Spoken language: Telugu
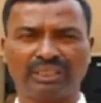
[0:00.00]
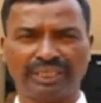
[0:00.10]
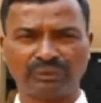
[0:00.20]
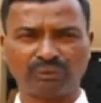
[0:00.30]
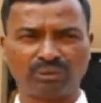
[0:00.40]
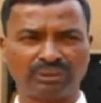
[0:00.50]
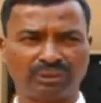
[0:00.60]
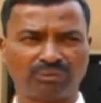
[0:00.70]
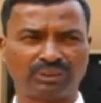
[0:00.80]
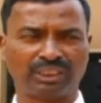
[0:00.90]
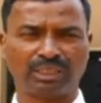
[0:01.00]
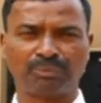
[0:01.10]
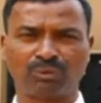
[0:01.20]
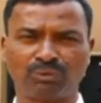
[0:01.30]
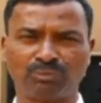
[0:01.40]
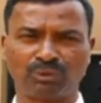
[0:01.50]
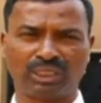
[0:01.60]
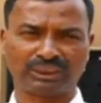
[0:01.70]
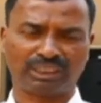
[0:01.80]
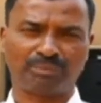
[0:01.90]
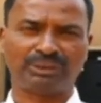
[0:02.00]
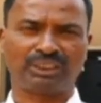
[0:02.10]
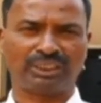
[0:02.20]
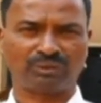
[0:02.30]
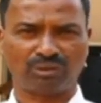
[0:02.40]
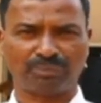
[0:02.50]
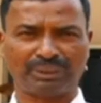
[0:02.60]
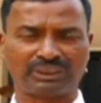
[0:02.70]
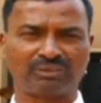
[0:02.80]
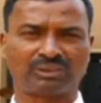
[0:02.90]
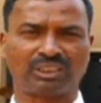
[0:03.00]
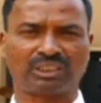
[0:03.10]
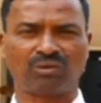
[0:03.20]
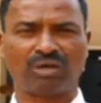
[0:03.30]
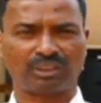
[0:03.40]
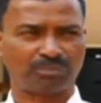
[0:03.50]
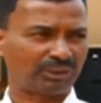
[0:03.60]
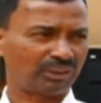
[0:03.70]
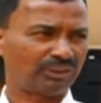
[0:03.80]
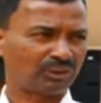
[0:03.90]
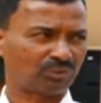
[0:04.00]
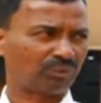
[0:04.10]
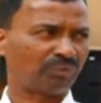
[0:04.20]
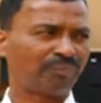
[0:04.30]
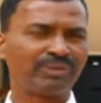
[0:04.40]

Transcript: రైతులంతా కూడా దాదాపు రెండు మూడు లక్షల మంది రైతులు ఈ పది సంవత్సరాల కాలం ఆత్మహత్యలు చేసుకోరు